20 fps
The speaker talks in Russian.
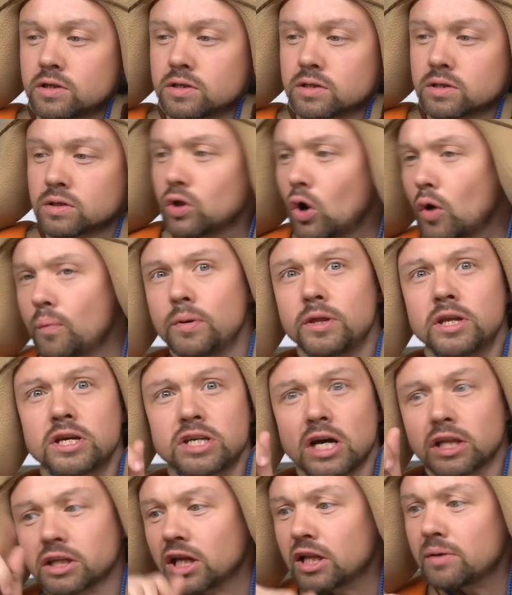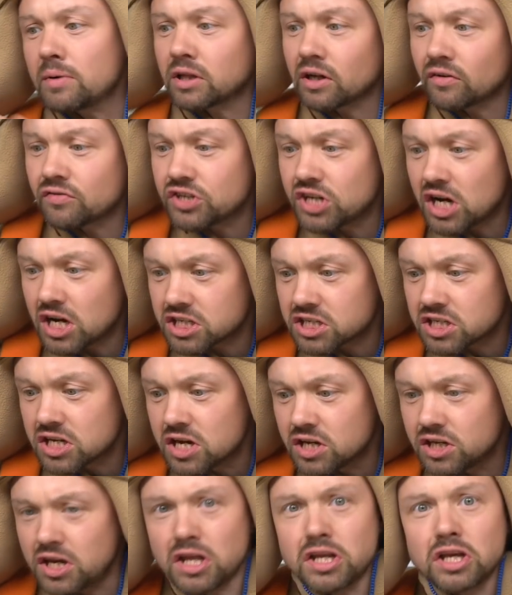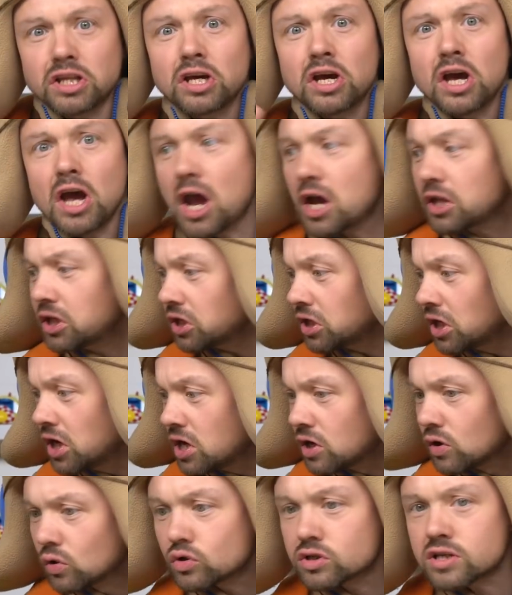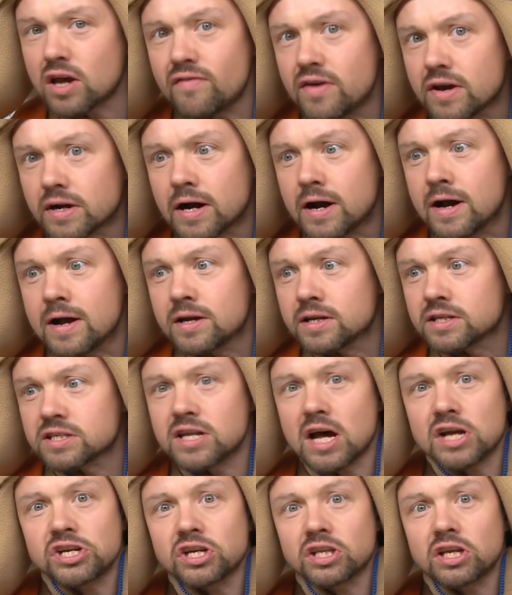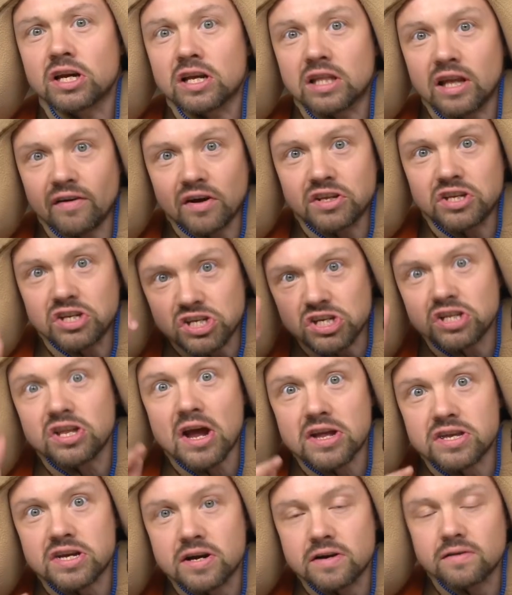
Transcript: 150 километров в час едет этот грузовик. Значит, давайте считать.